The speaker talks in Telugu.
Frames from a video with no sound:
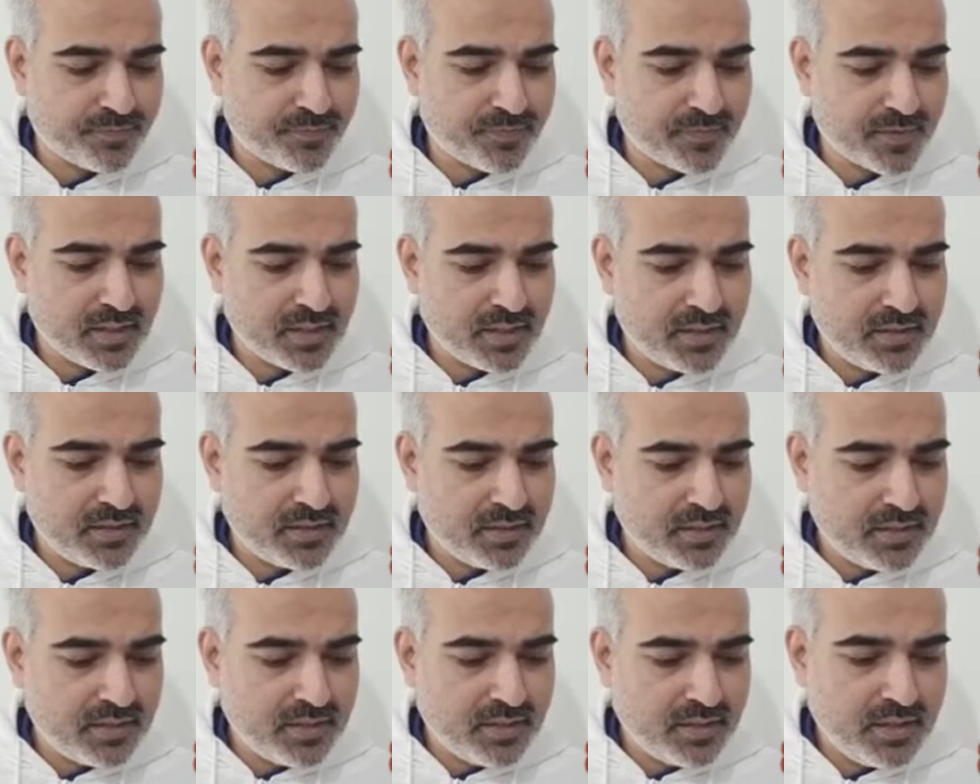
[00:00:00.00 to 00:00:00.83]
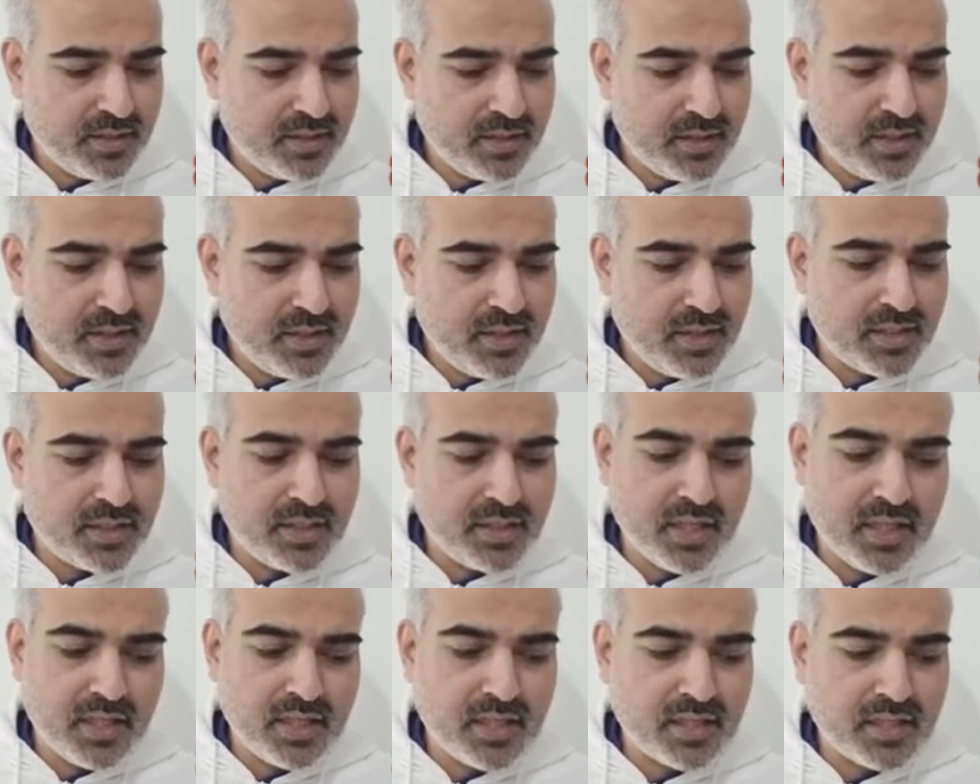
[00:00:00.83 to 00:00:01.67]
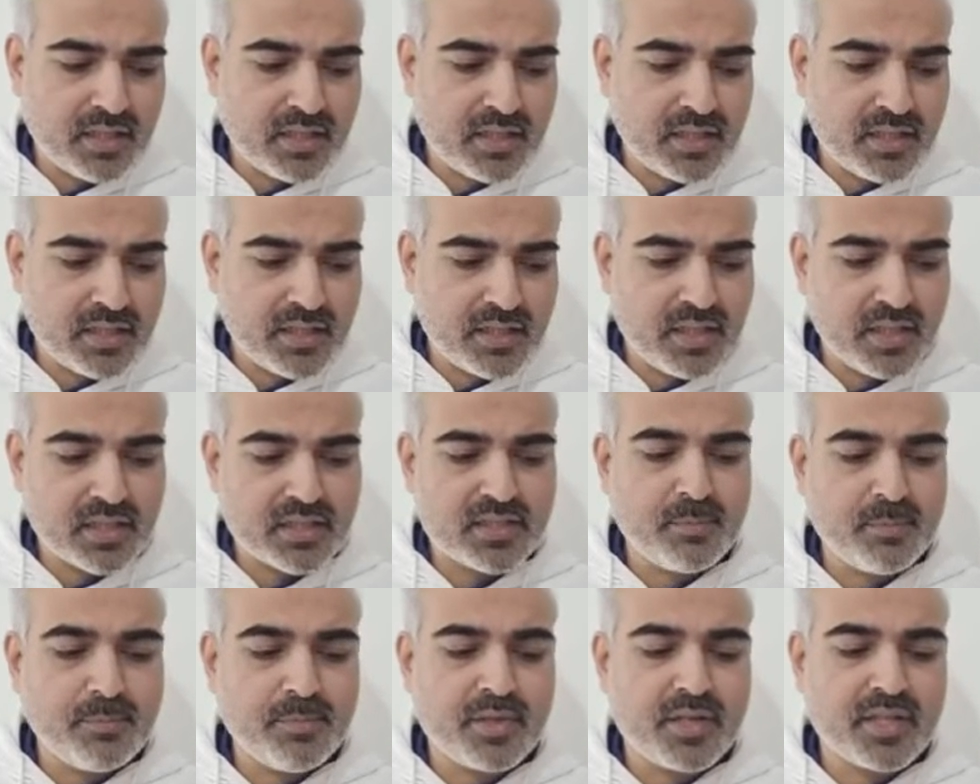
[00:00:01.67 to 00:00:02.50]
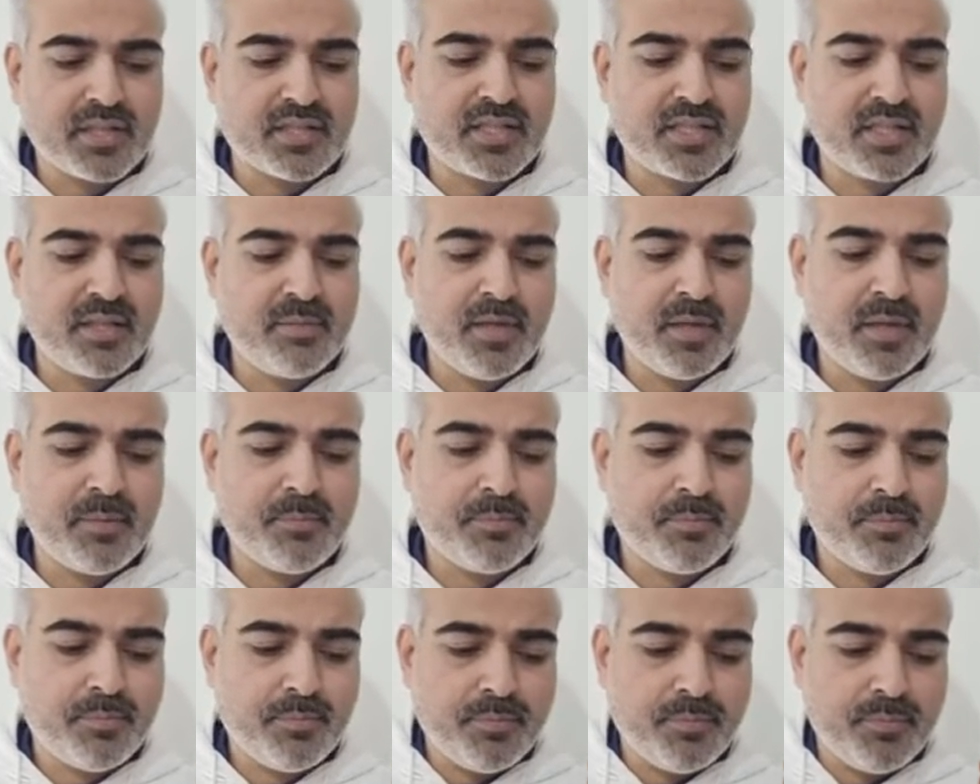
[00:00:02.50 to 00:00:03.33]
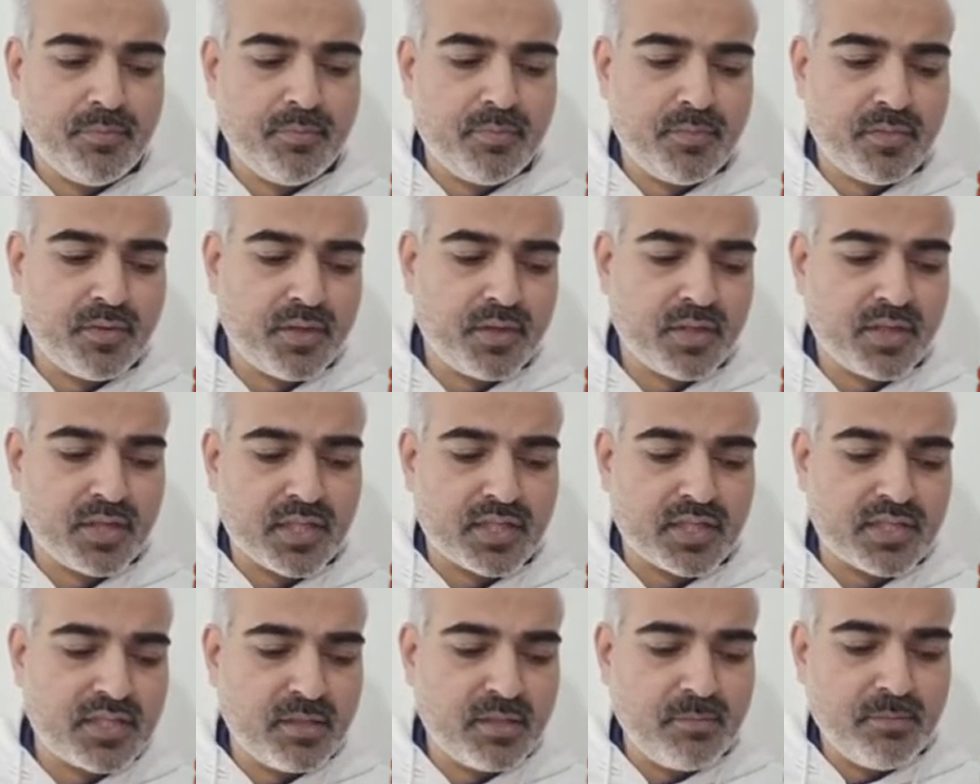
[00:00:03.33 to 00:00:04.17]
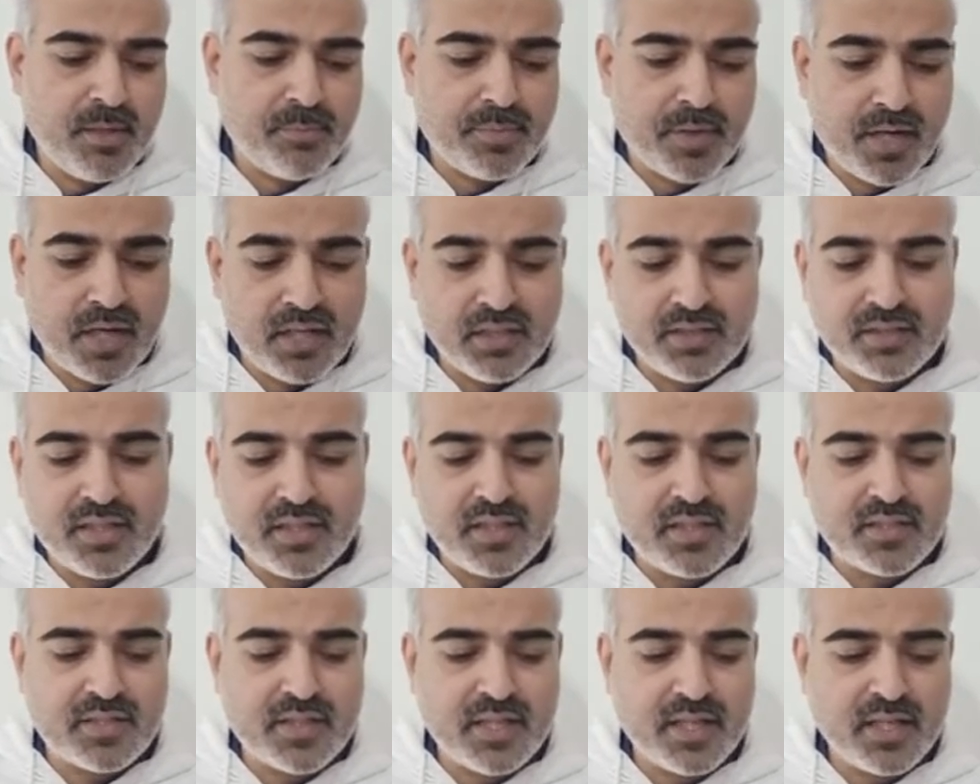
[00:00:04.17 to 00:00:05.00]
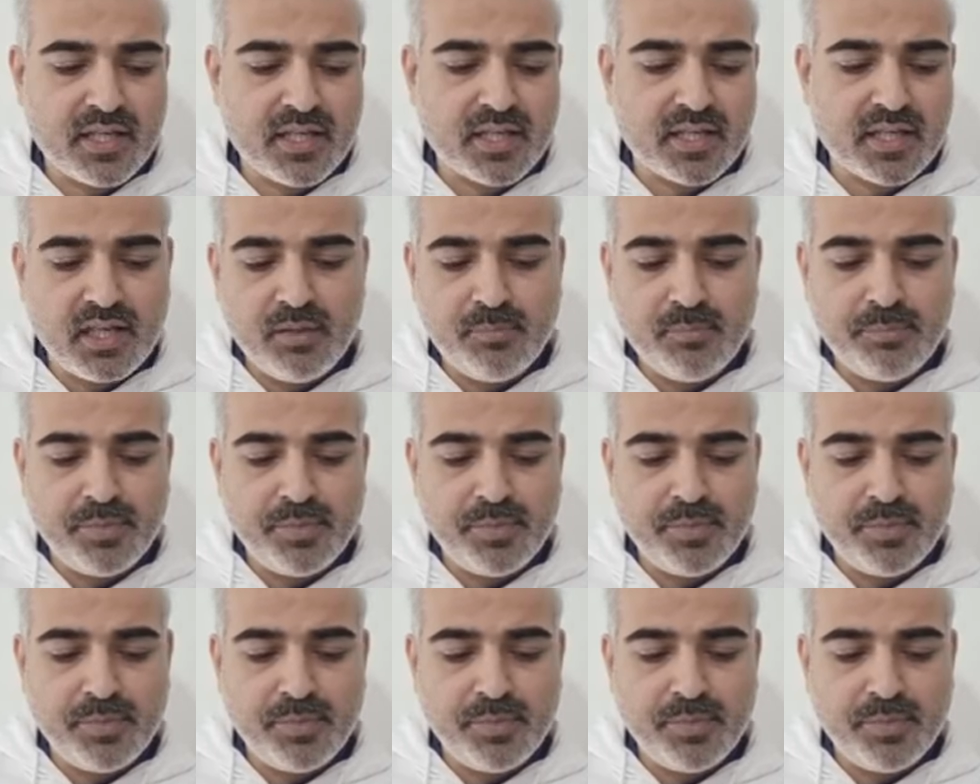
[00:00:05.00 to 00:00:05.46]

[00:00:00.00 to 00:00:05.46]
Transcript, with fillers: మనం ఈనాడు ఆయన యొక్క శక్తితోటి జ్ఞానంతో జీవితాన్ని గడుపుతూ ఉన్నాం